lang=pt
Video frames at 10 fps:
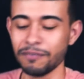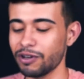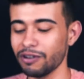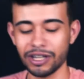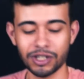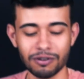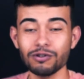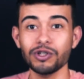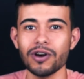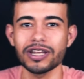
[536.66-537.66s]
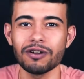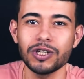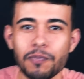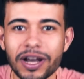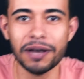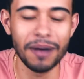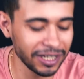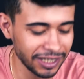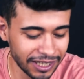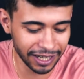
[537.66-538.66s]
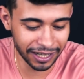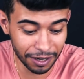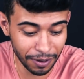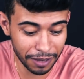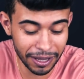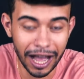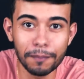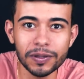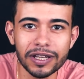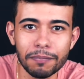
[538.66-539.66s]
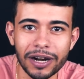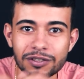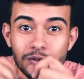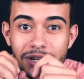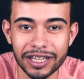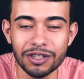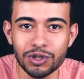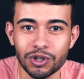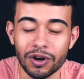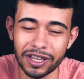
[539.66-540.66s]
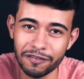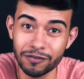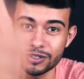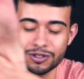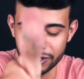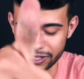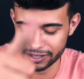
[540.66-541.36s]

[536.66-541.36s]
Meu, que acho que não é um choque, não. É tipo uma queimadinha, tá ligado? Mas é bem rápido que parece um clique de um choque e funciona.